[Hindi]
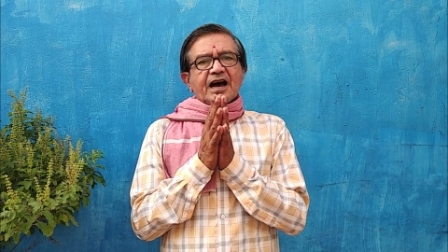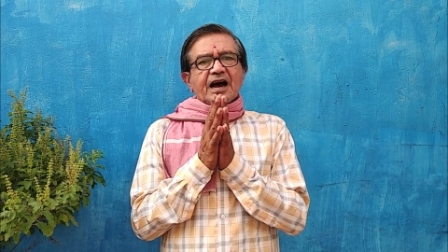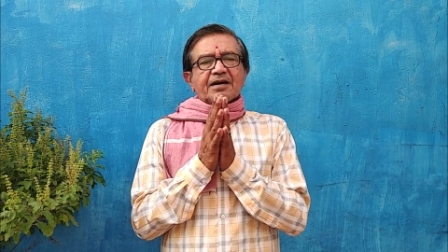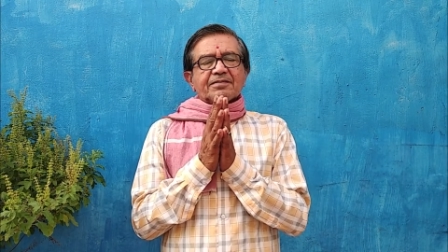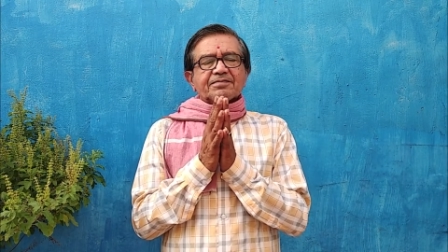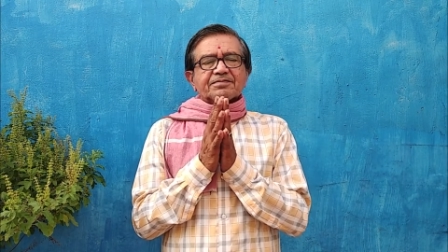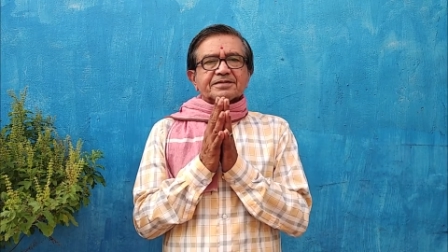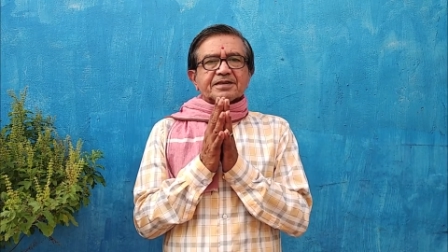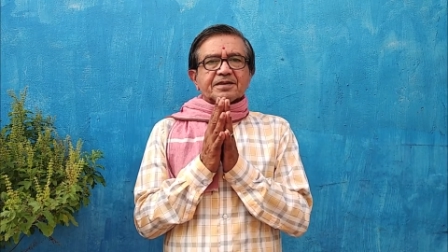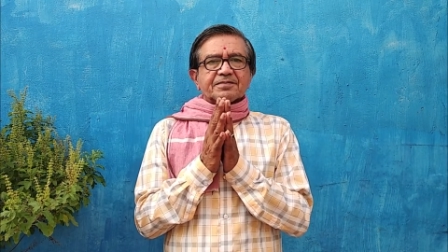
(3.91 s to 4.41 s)

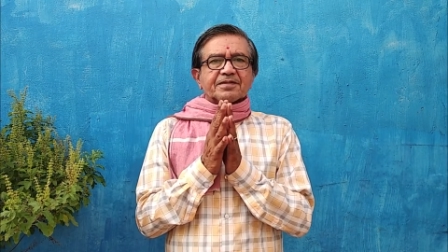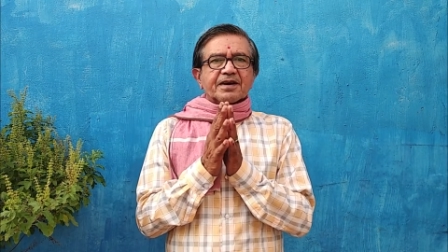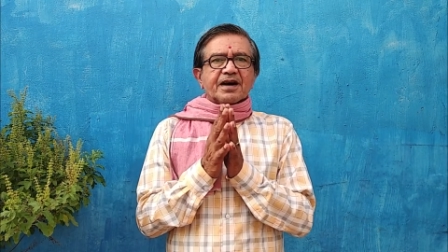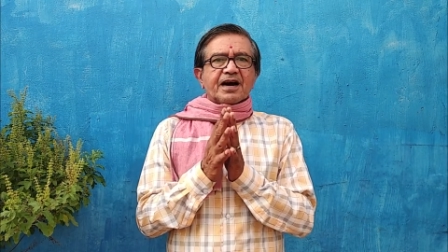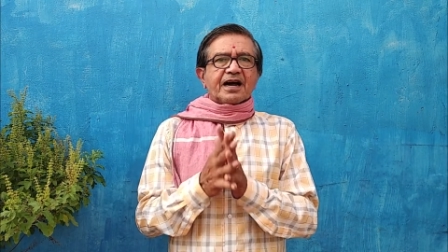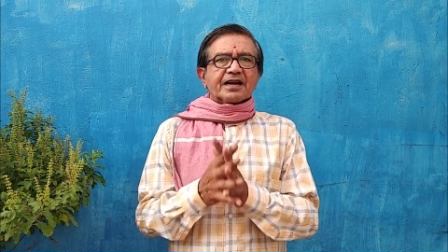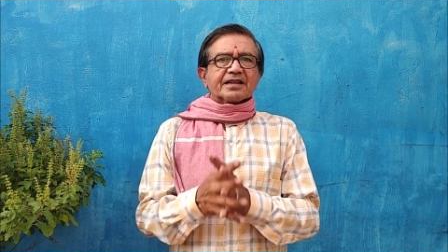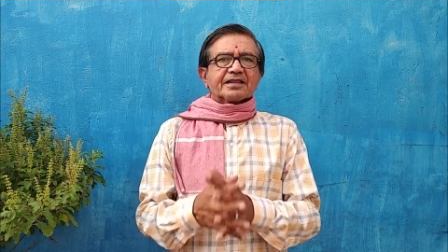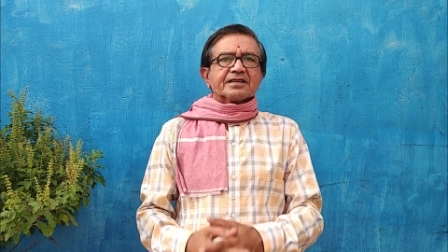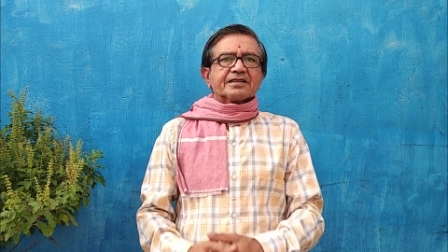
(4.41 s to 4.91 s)
आप सबका
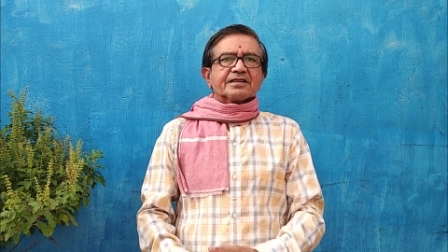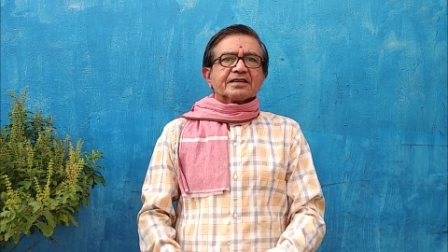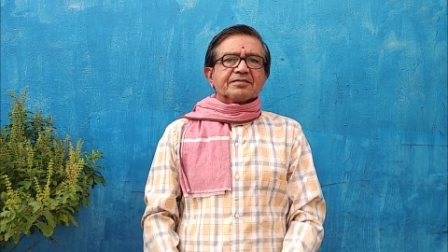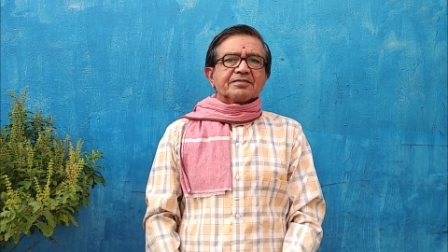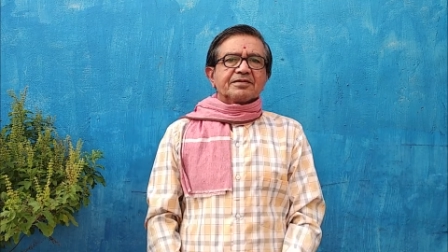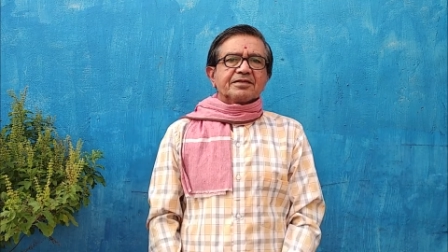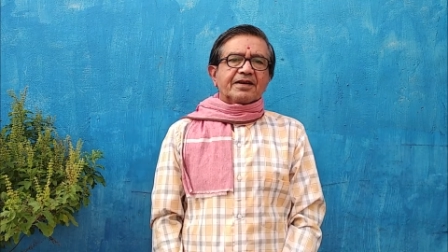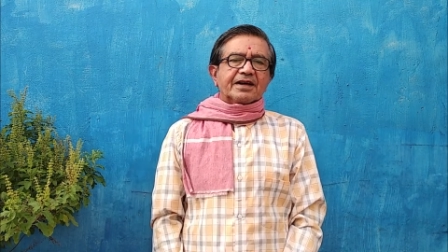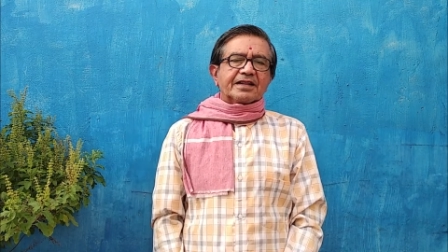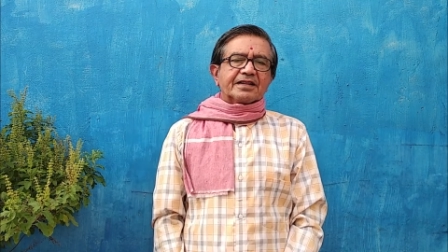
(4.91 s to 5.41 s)
हार्दिक
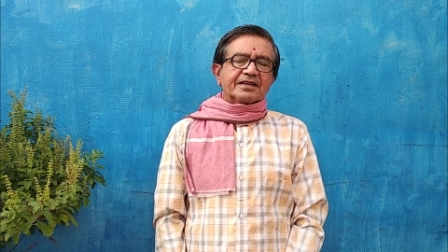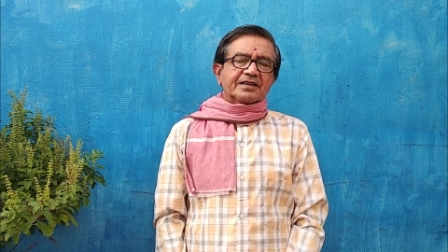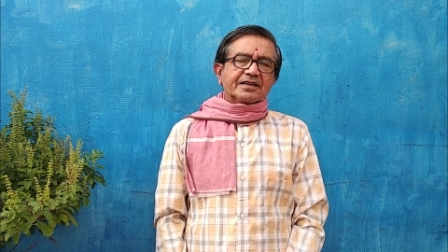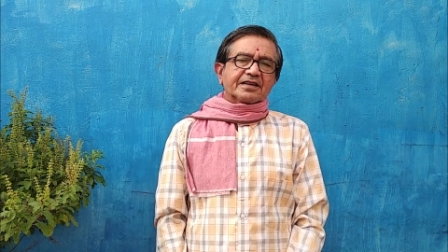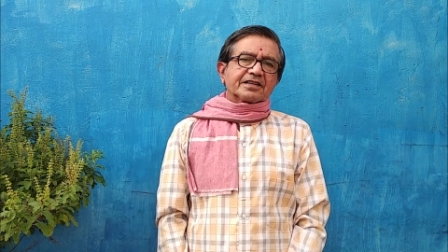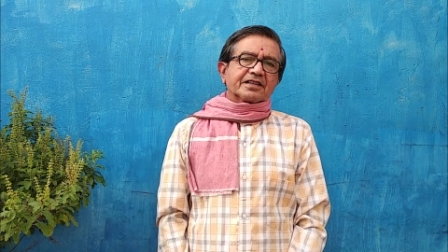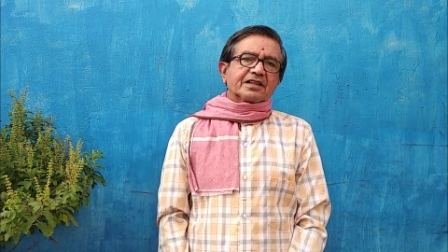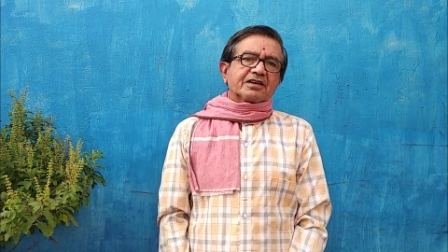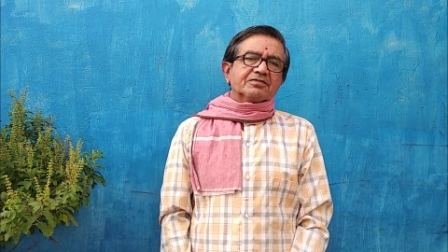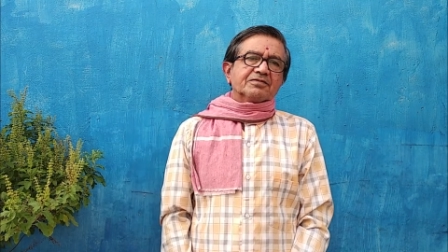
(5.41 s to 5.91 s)
अभिवादन
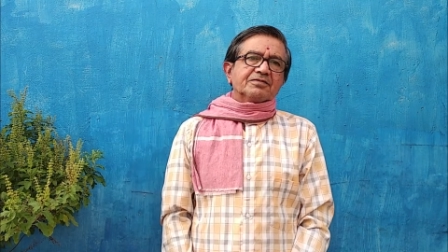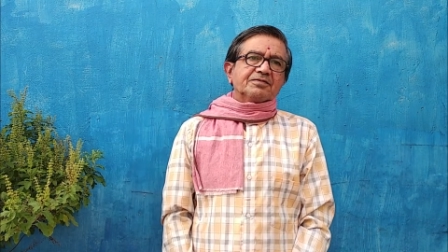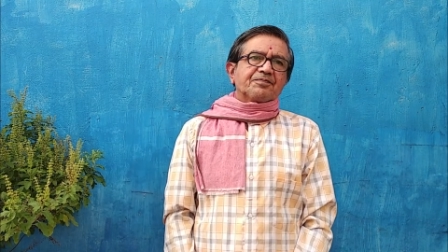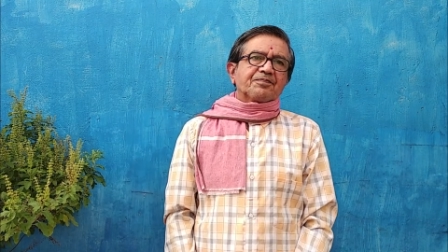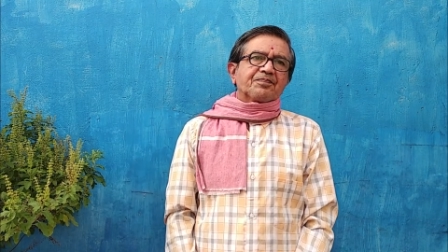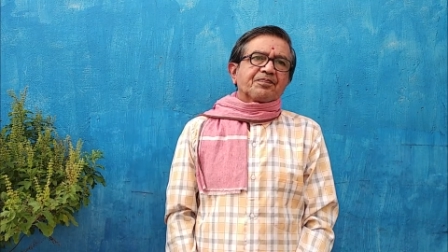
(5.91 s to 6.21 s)
करता हूँ